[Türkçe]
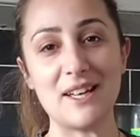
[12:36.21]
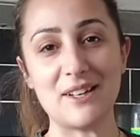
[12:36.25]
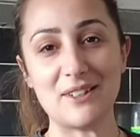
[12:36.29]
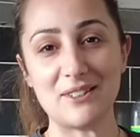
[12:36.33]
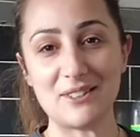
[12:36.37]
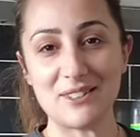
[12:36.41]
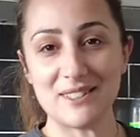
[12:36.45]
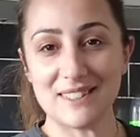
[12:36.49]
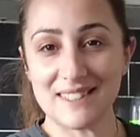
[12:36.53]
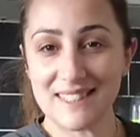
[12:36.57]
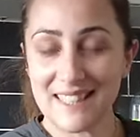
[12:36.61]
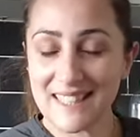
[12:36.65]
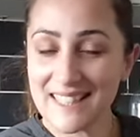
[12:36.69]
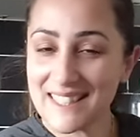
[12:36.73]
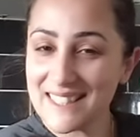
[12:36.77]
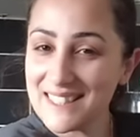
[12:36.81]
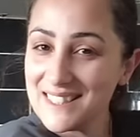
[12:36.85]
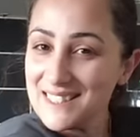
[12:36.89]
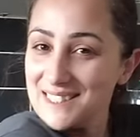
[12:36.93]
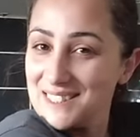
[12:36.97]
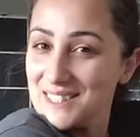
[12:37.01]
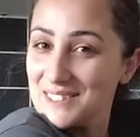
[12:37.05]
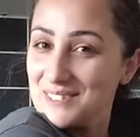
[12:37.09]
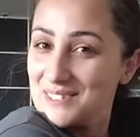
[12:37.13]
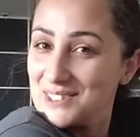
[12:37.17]
O yüzden
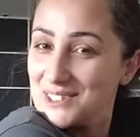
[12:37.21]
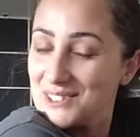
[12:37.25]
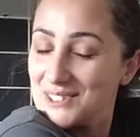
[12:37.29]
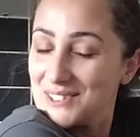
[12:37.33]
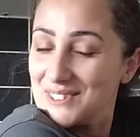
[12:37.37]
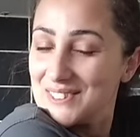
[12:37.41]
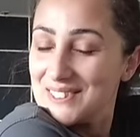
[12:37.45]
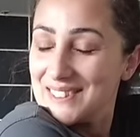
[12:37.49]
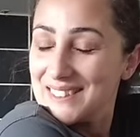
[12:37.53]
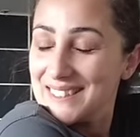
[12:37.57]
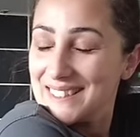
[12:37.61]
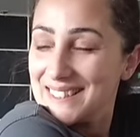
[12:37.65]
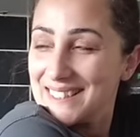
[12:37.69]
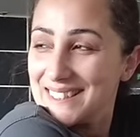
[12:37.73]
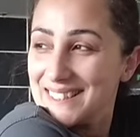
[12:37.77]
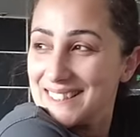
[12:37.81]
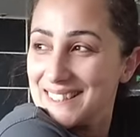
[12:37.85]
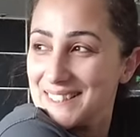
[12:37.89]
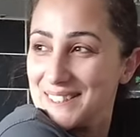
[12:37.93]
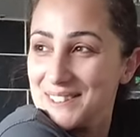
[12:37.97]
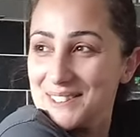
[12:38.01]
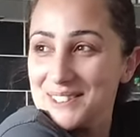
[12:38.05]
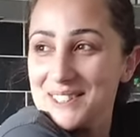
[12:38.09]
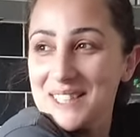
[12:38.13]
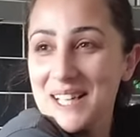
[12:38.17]
gideceğim çok e,
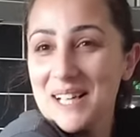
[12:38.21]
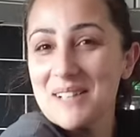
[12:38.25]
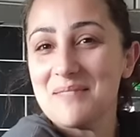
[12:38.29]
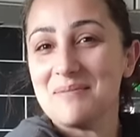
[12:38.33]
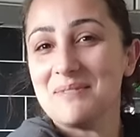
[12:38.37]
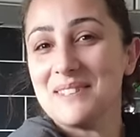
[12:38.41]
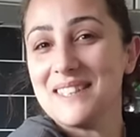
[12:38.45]
güzel